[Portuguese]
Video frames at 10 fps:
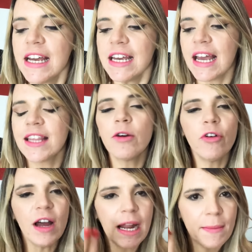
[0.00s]
E então vou
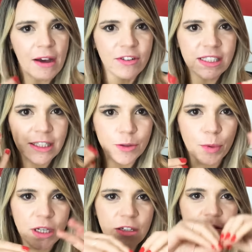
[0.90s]
relembrar vocês um
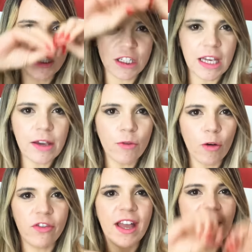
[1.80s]
pouquinho de que, que
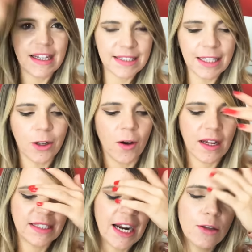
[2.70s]
envolvia essa troca,
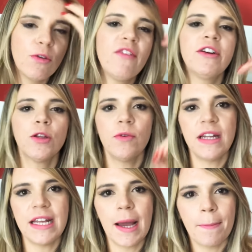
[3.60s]
certo? O Everton
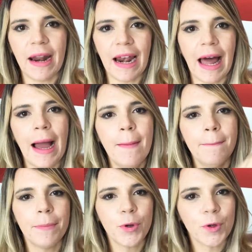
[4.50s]
iria para
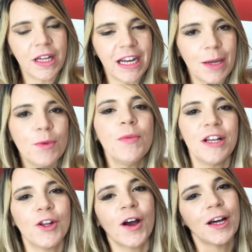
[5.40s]
lá para o Grêmio
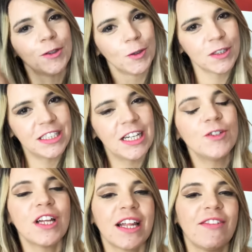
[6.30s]
em troca do
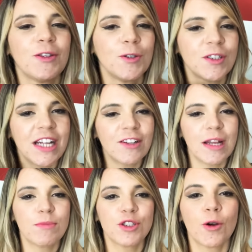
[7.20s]
Luciano, já estava tudo certo
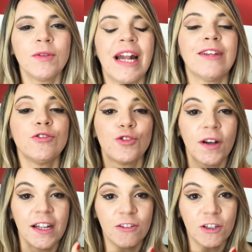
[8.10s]
tempo de contrato, os
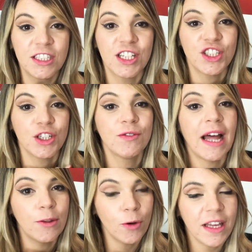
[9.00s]
jogadores já tinham
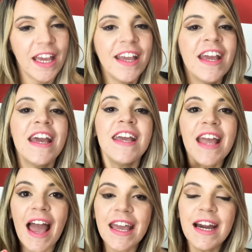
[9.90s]
dado ok.
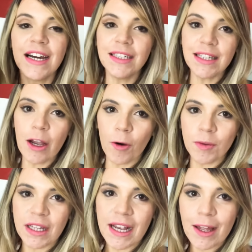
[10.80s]
E aí,
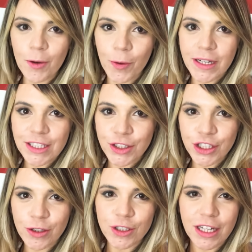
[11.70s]
anteontem à
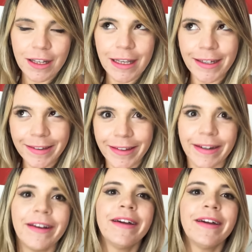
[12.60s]
noite, hoje é quinta,